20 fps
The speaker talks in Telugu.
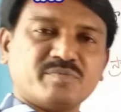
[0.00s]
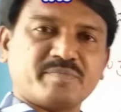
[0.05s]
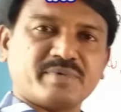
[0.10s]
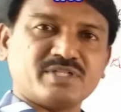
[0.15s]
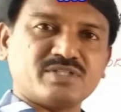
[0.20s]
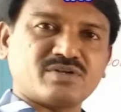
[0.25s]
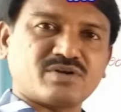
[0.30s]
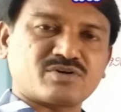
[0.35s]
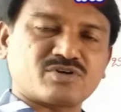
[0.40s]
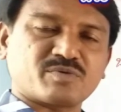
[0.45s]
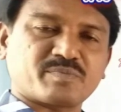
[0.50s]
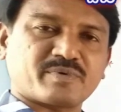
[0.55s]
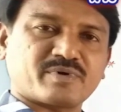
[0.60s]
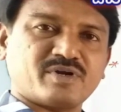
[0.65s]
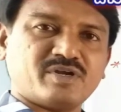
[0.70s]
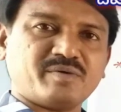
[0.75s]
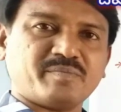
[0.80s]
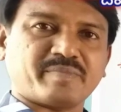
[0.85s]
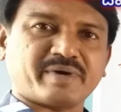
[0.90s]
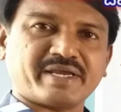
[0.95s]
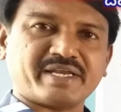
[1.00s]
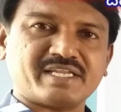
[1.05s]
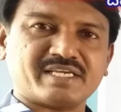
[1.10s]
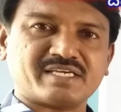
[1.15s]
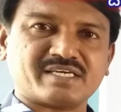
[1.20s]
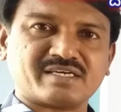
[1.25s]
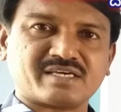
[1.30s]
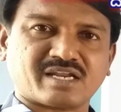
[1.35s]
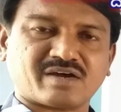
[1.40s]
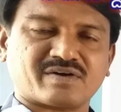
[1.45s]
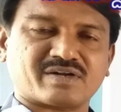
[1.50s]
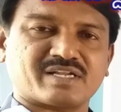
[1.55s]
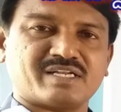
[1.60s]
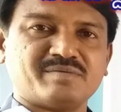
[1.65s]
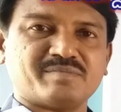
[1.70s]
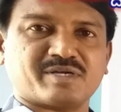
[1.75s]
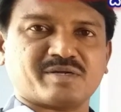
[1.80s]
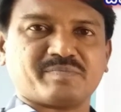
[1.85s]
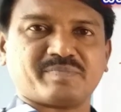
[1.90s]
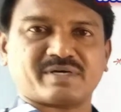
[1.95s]
బిందుల రూపంలో బయటికి రావడాన్ని
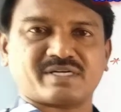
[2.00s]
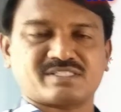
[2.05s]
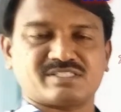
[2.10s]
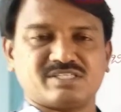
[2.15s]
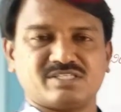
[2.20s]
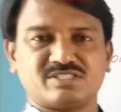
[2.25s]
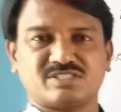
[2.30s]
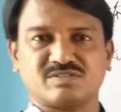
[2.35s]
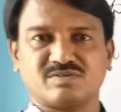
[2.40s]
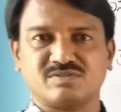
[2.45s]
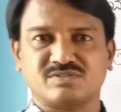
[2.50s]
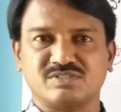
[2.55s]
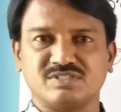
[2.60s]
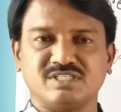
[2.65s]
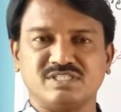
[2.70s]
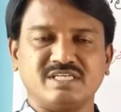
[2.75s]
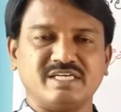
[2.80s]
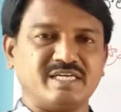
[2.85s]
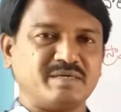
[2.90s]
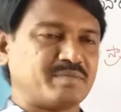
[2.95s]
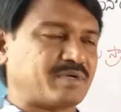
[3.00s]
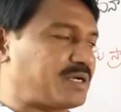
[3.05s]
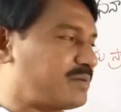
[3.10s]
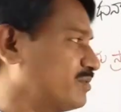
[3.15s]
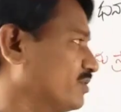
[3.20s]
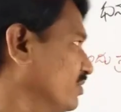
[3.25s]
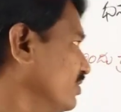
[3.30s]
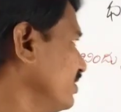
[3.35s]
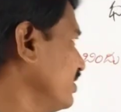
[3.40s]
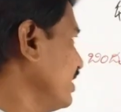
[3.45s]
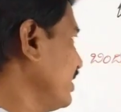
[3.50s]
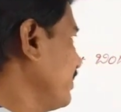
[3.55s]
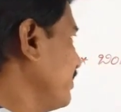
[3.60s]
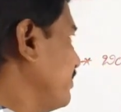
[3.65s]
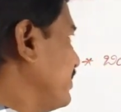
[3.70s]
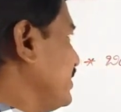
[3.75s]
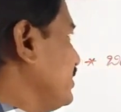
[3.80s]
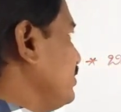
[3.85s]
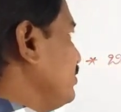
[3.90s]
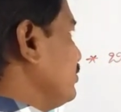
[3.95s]
మనం పరిశీలించవచ్చు దీనిని మనము
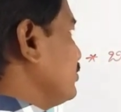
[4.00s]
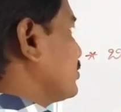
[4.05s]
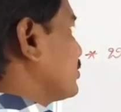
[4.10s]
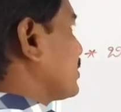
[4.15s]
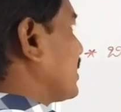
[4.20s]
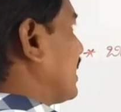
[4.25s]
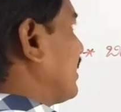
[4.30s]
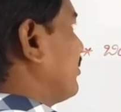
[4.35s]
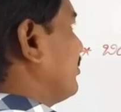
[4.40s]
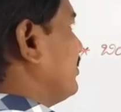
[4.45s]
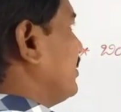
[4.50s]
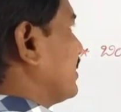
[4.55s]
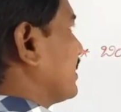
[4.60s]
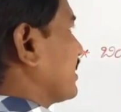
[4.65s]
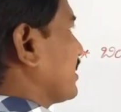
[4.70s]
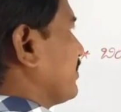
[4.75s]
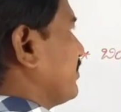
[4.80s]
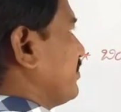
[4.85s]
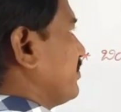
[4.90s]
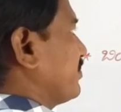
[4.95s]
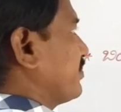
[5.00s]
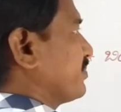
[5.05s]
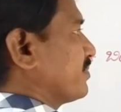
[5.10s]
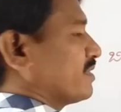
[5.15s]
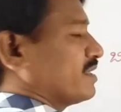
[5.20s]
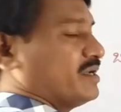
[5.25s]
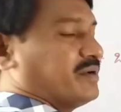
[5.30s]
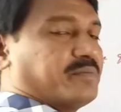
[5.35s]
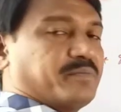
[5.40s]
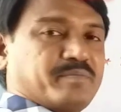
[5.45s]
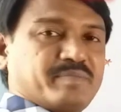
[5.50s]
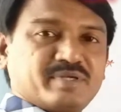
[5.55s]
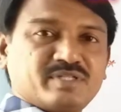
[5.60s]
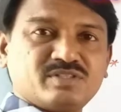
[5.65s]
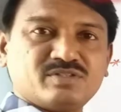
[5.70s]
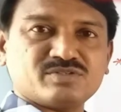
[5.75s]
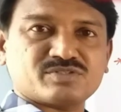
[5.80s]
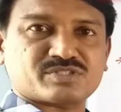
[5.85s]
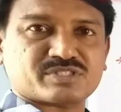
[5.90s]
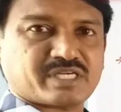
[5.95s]
బిందు స్రావము అంటాం
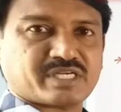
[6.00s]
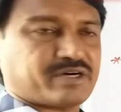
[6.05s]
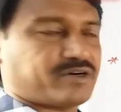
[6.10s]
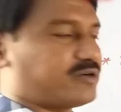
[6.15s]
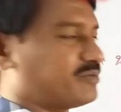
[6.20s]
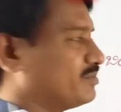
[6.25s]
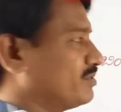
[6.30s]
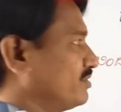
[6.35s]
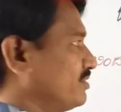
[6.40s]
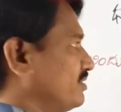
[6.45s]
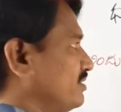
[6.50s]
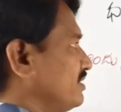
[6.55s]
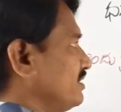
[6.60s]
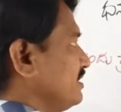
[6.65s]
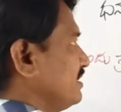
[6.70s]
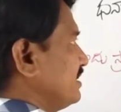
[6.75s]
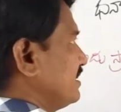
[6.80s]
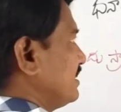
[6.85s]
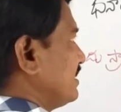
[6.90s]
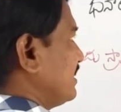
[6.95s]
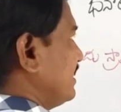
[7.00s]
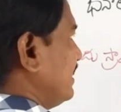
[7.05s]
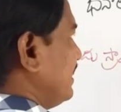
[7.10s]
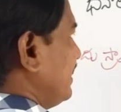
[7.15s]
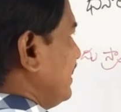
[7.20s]
బిందు స్రావము దీనిని